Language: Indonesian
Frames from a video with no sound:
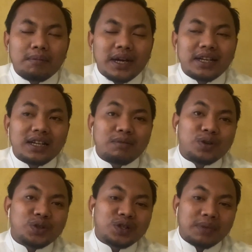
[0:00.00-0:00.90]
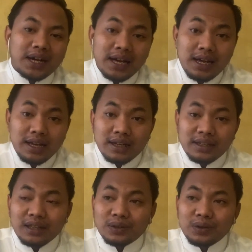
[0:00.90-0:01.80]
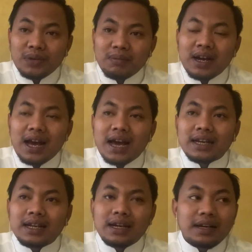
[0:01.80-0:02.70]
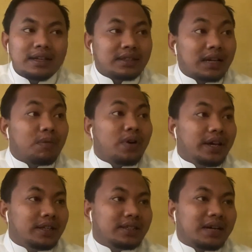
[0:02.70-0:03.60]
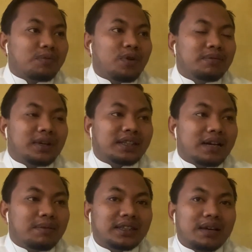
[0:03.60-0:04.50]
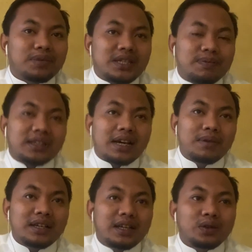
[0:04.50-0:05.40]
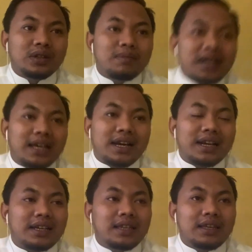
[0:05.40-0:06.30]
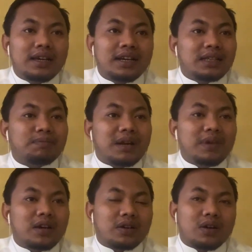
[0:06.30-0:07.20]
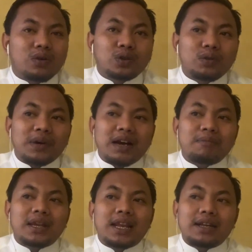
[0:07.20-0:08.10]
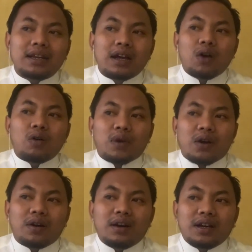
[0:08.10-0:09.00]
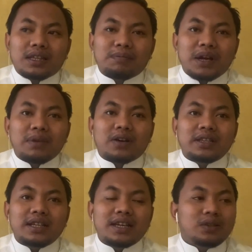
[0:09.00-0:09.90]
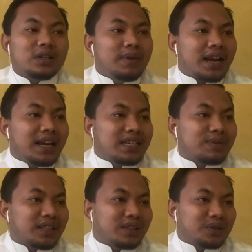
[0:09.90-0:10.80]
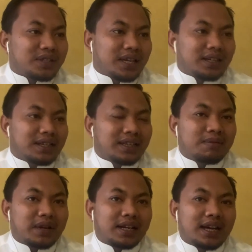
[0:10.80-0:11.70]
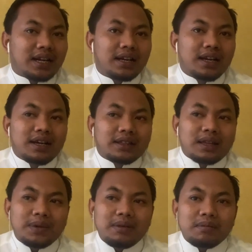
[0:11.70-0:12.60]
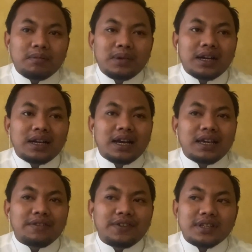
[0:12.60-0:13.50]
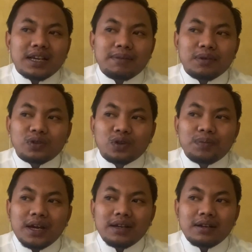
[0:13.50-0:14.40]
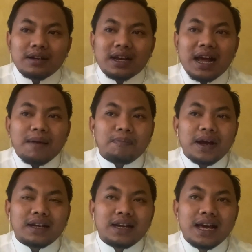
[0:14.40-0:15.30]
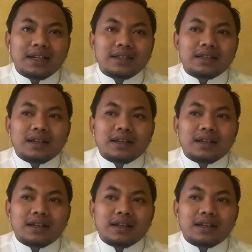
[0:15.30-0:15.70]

Madinah menuju Mekah yaitu memang ada checkpoint checkpoint pertama taptis pertama yaitu dibalikkan lagi ke tempat mikot untuk pengambilan umroh tempat mikotnya yaitu di Bir Ali seperti itu Ustaz yang beredar tapi mengenai visa penutupan kapan dan